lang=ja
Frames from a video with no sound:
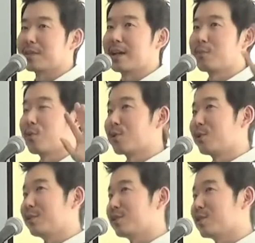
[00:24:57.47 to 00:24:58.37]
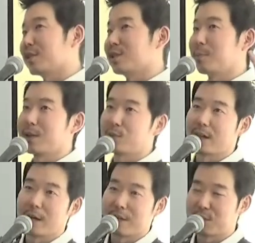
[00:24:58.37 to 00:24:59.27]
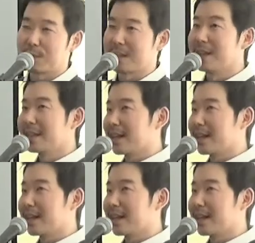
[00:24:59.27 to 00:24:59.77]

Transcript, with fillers: 誰もこれについてディベートなんかあまりしません。